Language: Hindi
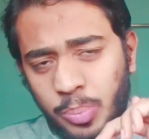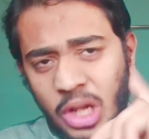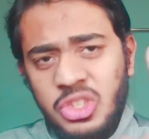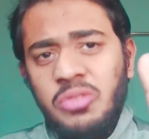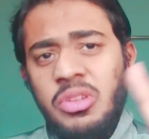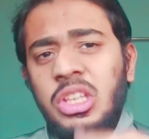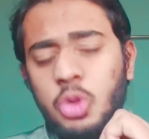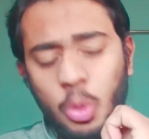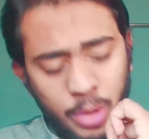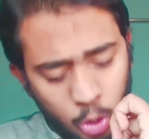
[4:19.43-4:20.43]
ये प्राचीन
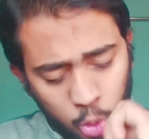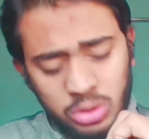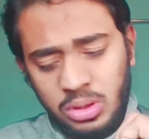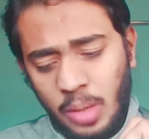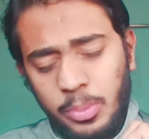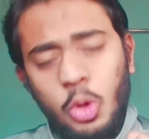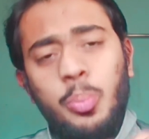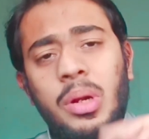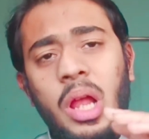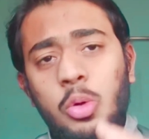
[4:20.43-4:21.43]
विधि जो मैं खुद
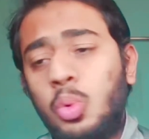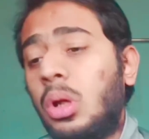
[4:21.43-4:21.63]
अपने ऊपर